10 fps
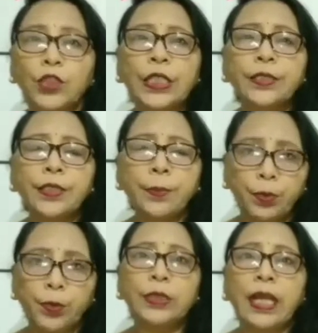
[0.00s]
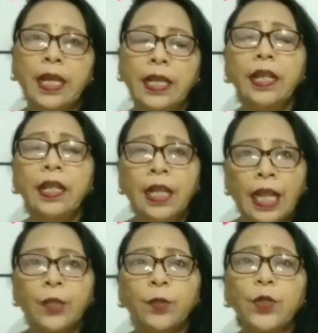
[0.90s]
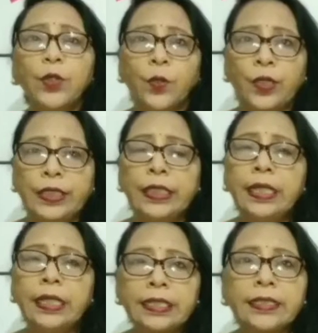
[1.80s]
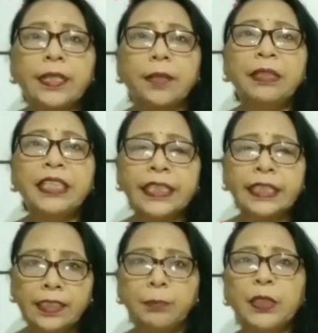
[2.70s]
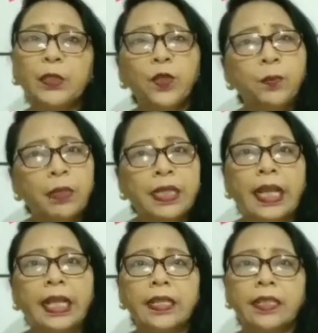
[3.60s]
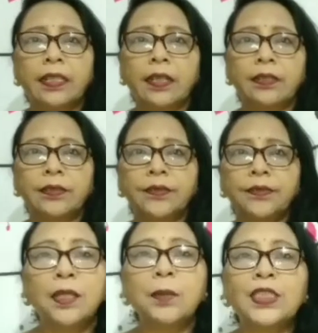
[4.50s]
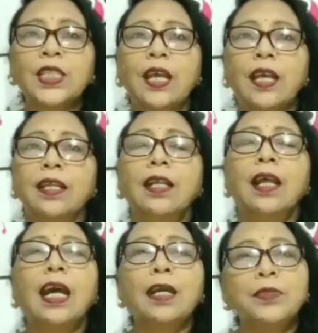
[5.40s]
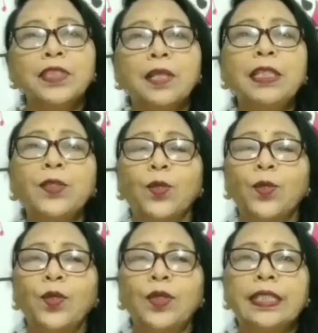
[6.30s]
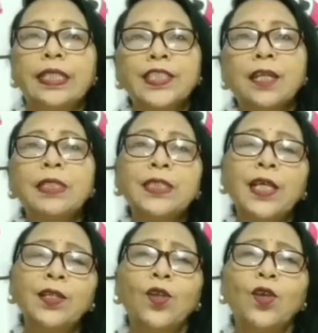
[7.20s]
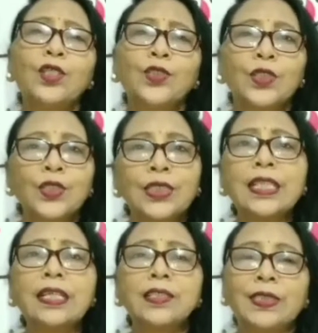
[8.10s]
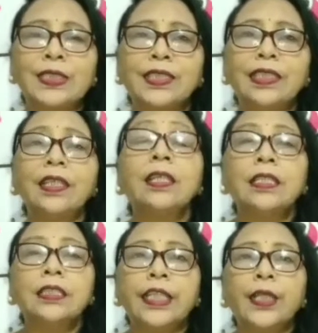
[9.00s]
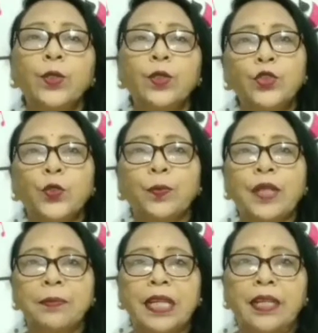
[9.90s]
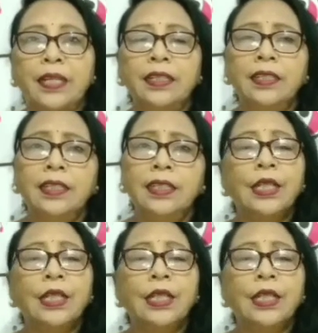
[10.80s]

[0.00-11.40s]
मुश्किल से फूटता है अंकुर कोई इस जमी की नमी को बनाए रखना नमस्कार आप सभी को रक्षाबंधन और स्वतंत्रता दिवस की ढेरों शुभकामनाएं